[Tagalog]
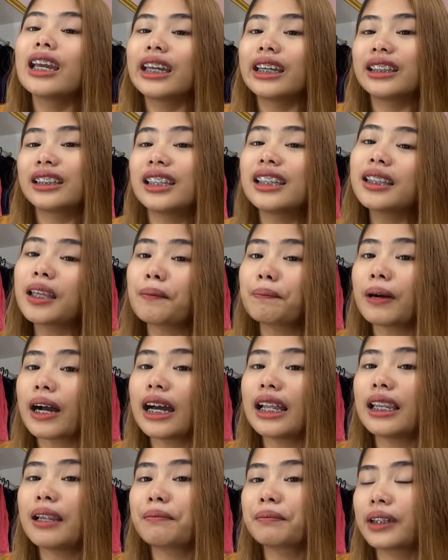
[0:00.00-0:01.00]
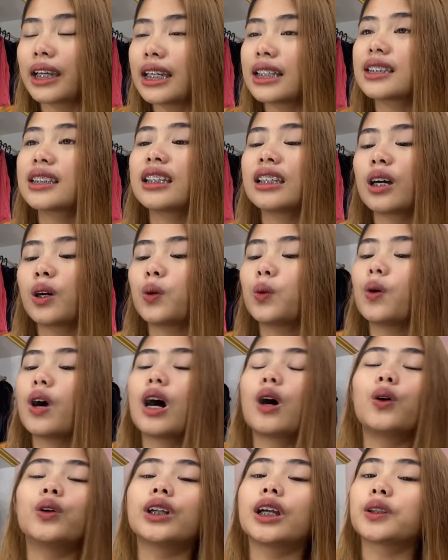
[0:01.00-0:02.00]
hindi niya pa alam guys na
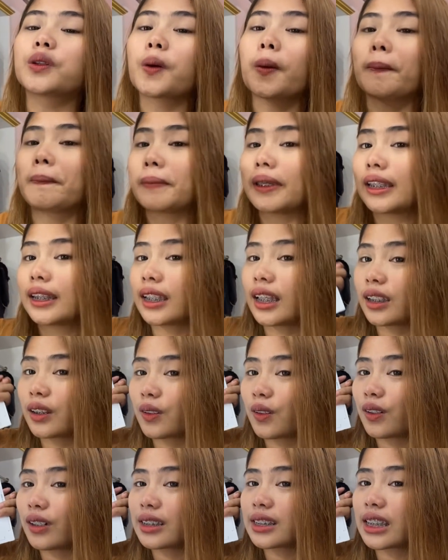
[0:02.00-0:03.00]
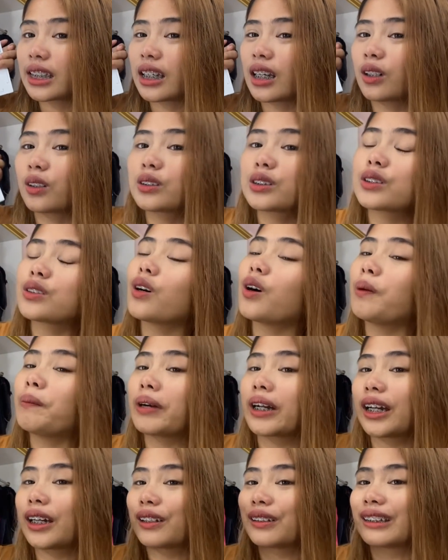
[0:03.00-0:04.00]
nakuha ko na tong pin na to kasi nga gusto ko
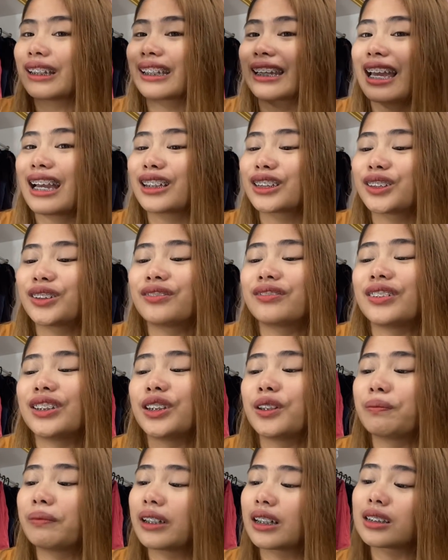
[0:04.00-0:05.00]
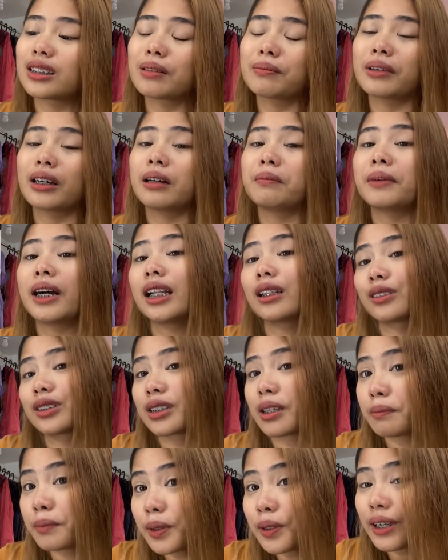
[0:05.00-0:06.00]
magkaroon ng reaction video para sa mga mahal ko
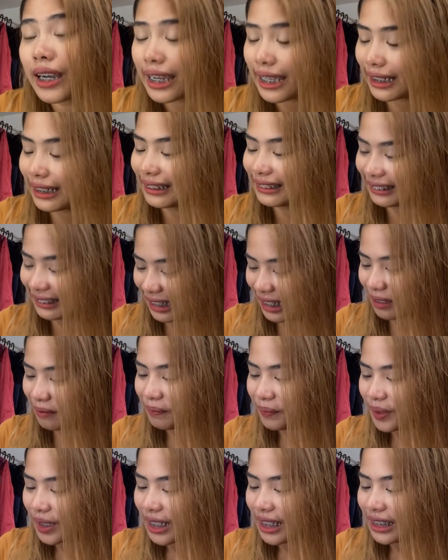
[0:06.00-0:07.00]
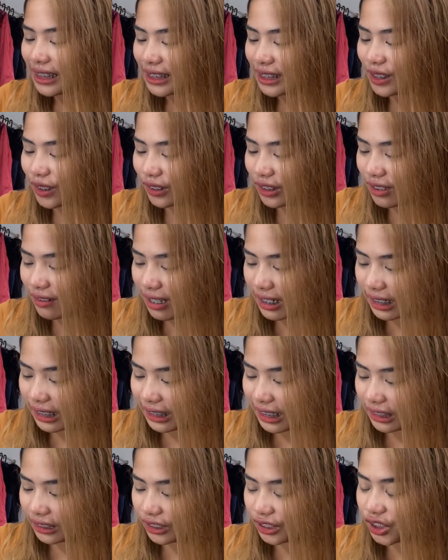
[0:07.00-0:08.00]
sa buhay. Ganyan. So
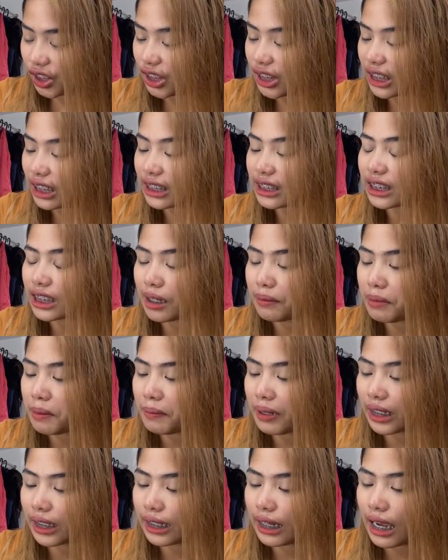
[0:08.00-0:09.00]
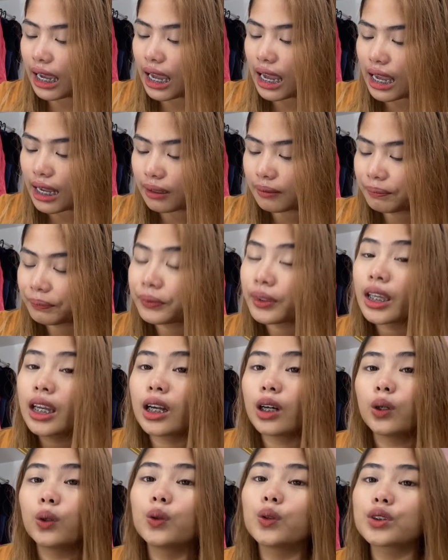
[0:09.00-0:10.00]
tawagan natin siya. Hindi kasi kami magka
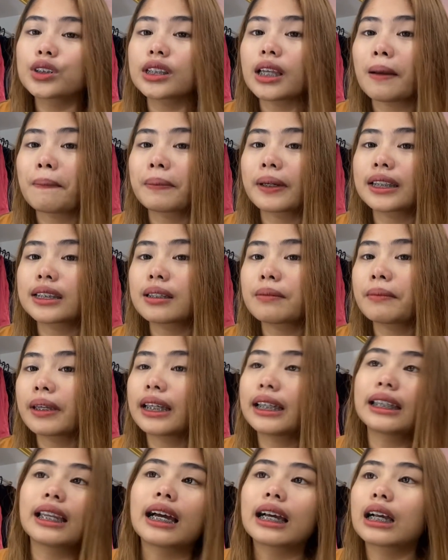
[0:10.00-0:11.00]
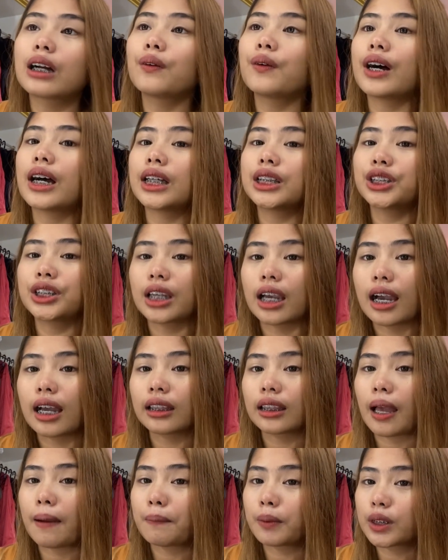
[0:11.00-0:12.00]
usap kasi may ginagawa siya
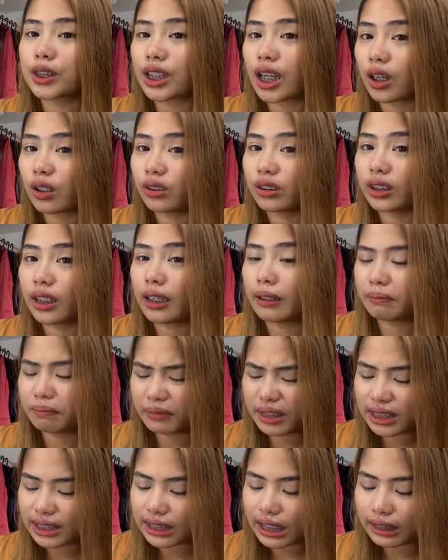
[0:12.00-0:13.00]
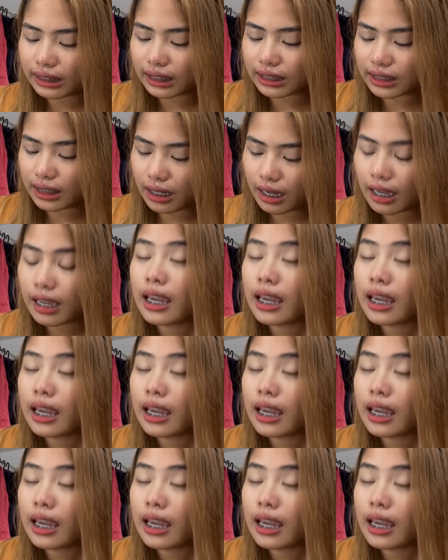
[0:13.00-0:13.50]
tapos ako din. Minsan kasi